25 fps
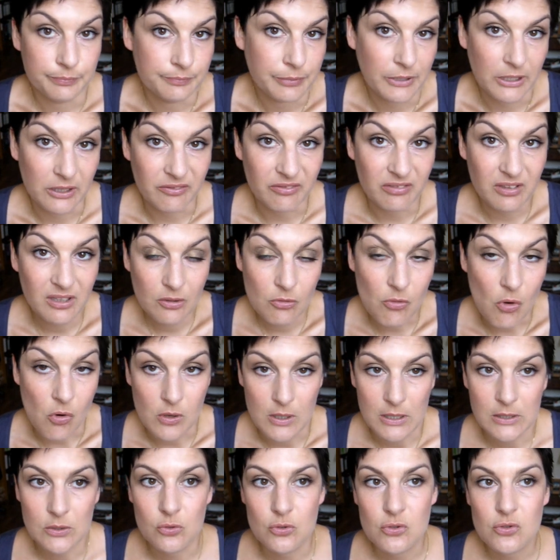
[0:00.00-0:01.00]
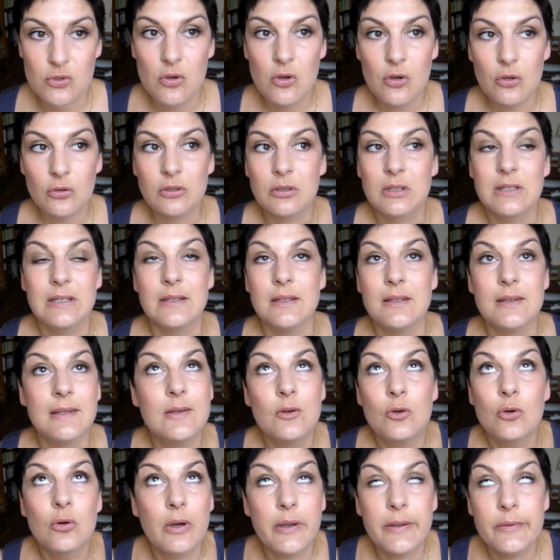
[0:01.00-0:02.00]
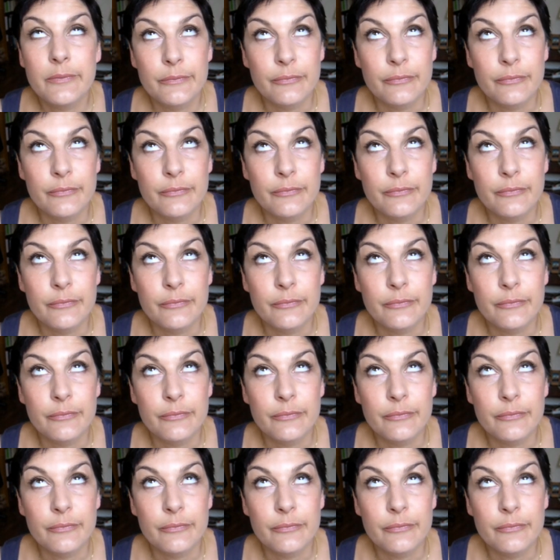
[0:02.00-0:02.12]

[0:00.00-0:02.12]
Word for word: privé quoi en quelque sorte, qui est décoré